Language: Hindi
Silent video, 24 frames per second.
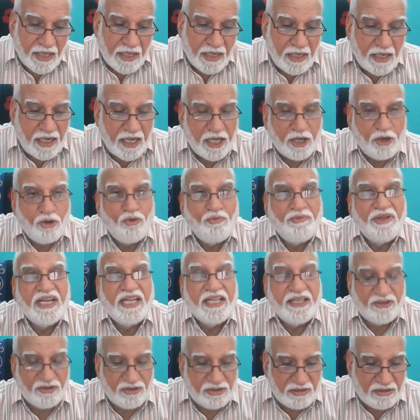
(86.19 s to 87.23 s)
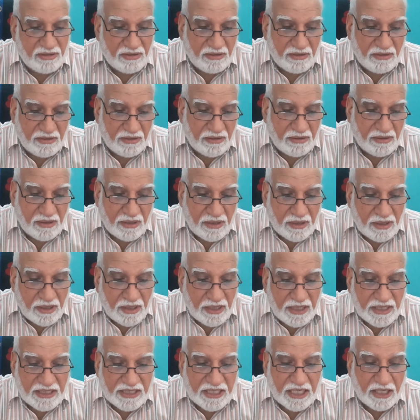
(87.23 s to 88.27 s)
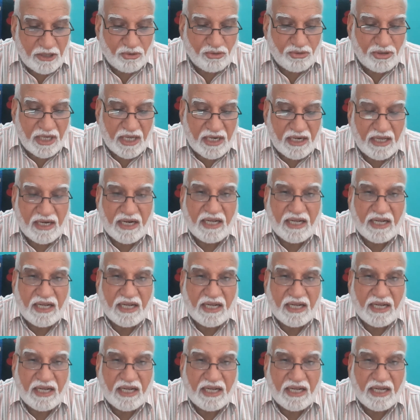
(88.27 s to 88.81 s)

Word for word: लेग्यूमिनीस इच्छा अनुसार